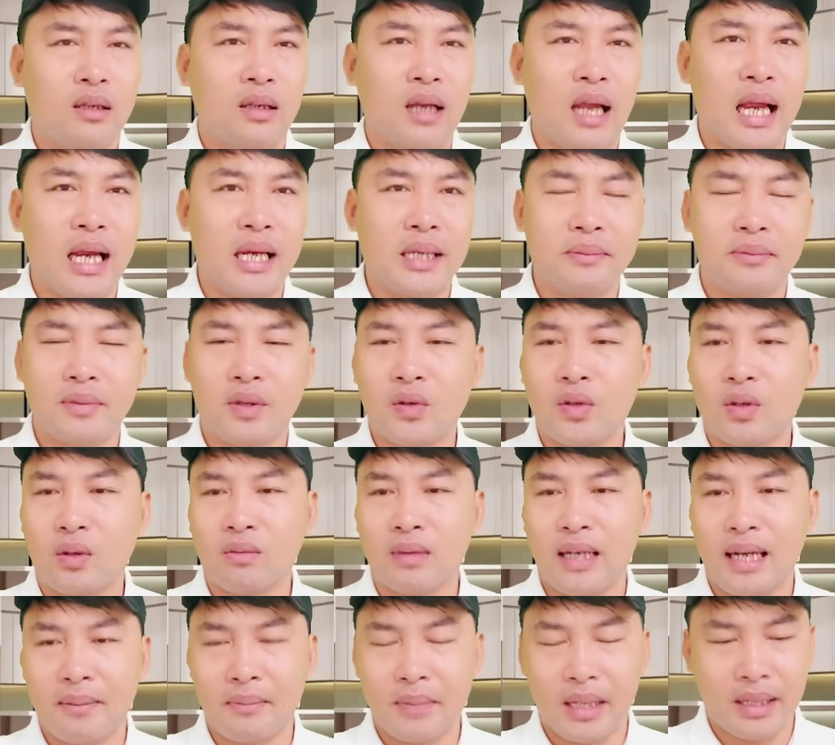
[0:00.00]
em nói
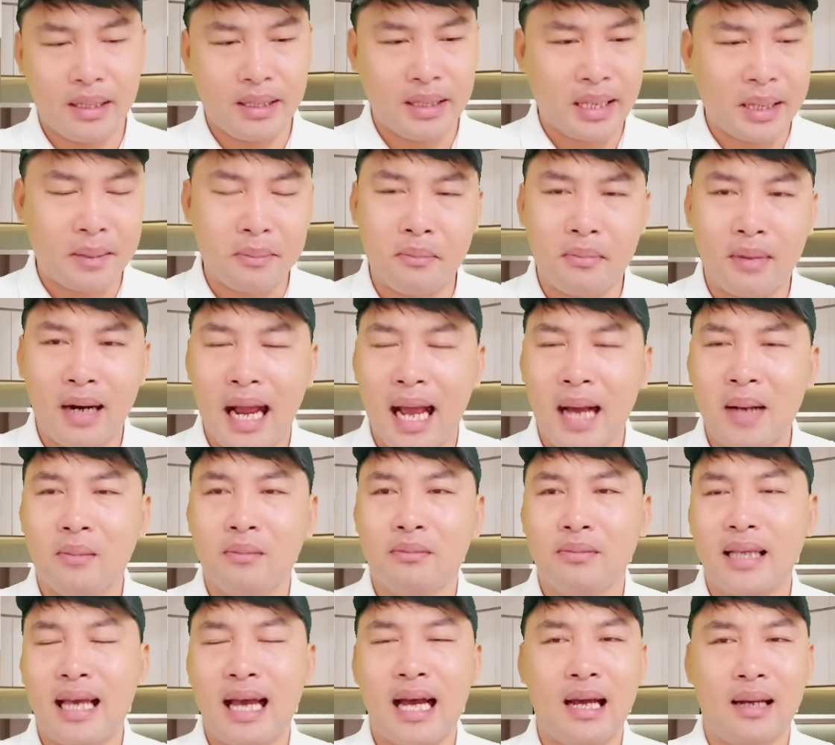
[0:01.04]
chung là em bị chồng cảm
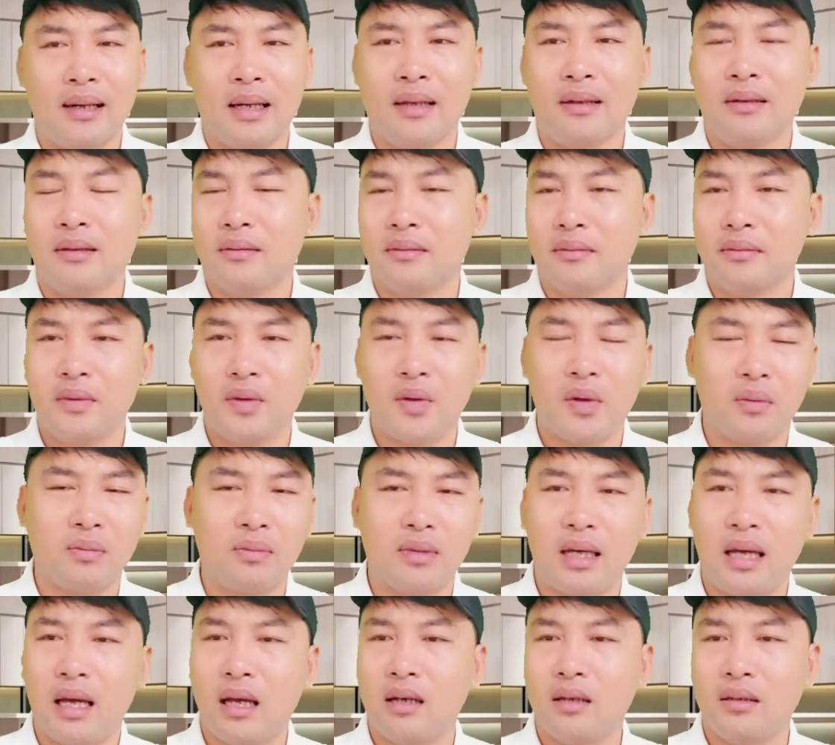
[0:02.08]
gia đình nói
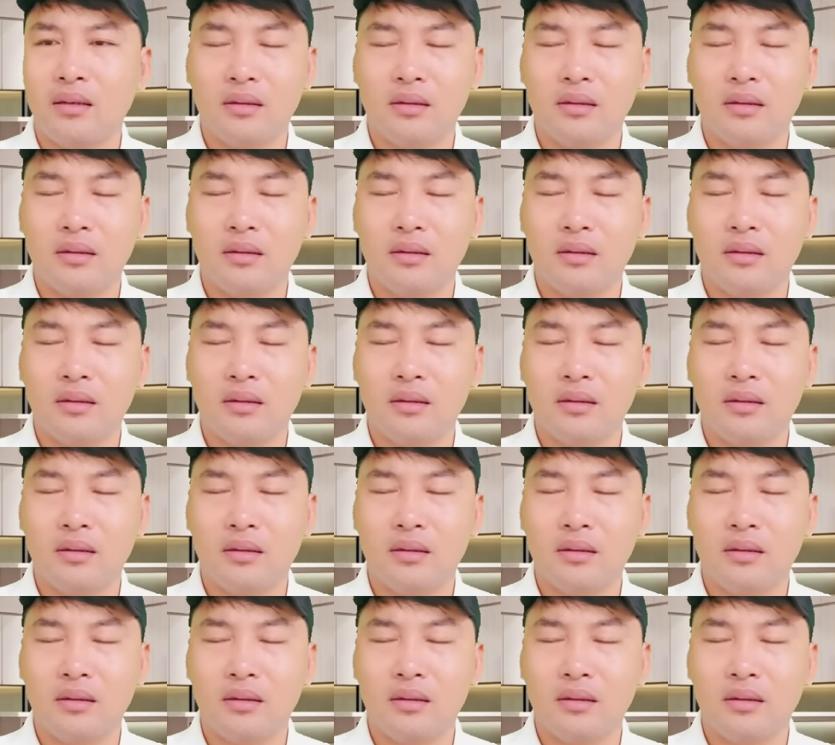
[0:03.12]
chung là